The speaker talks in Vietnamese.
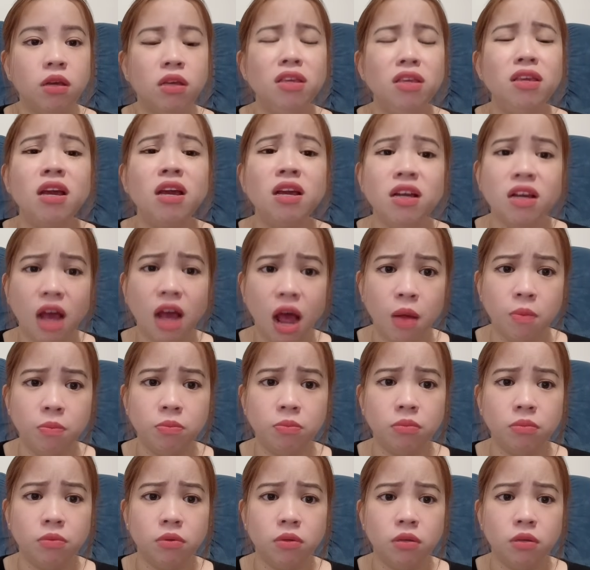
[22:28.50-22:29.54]
nhưng không
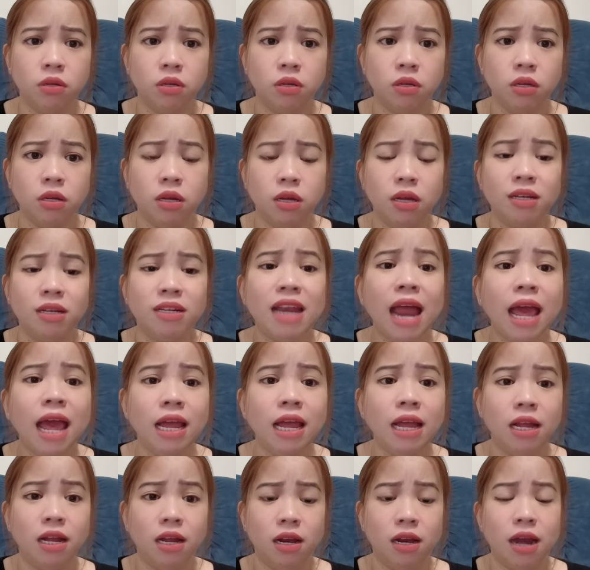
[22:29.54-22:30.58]

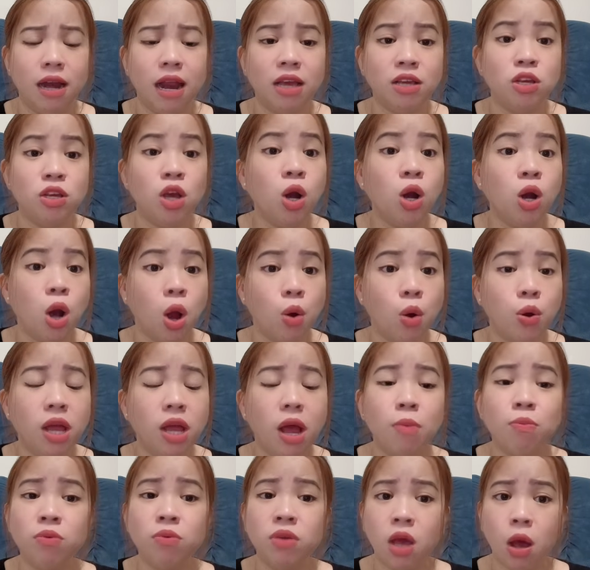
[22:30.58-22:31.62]
đây là do lỗi
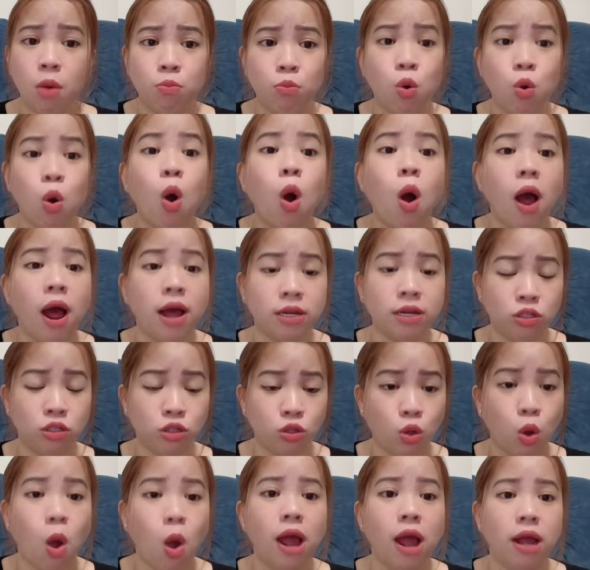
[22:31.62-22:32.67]
ông chồng hoàn
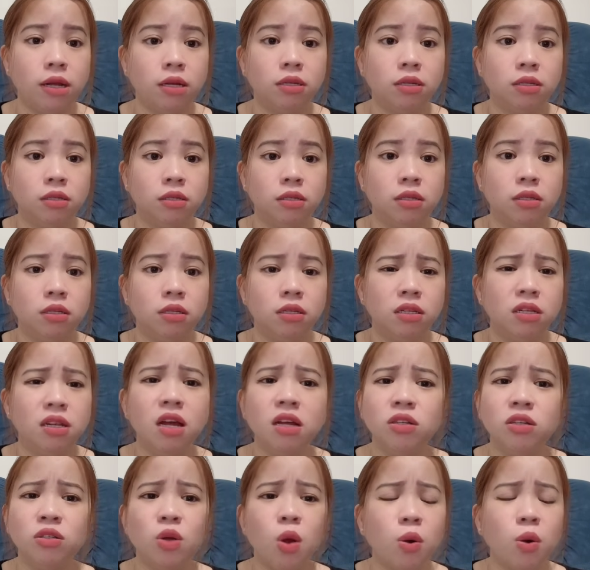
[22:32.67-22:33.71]
toàn
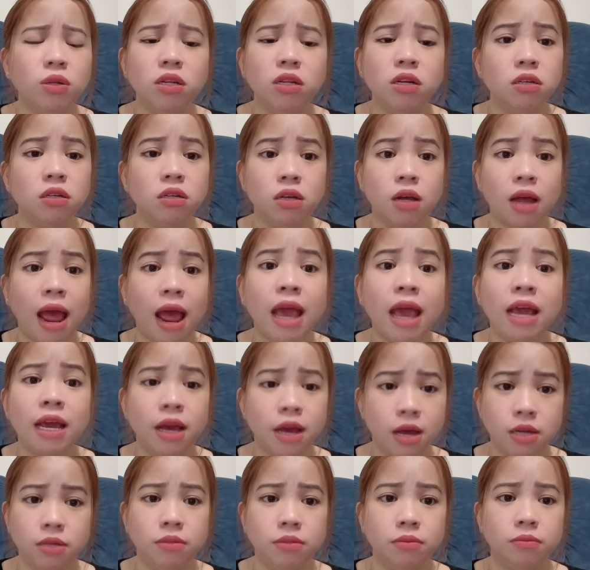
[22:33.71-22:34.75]
đừng đổ thừa ai
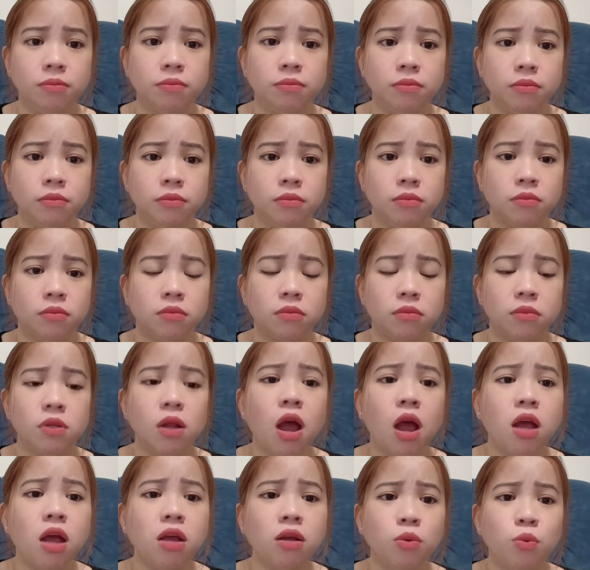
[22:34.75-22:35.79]
hết
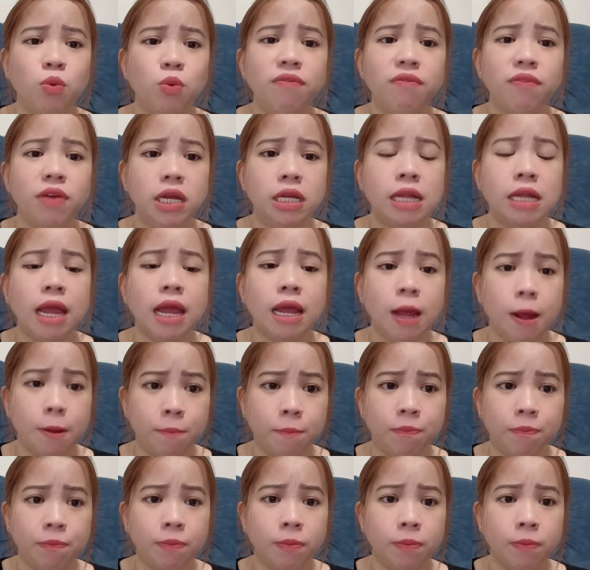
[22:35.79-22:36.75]
đó quý vị thấy không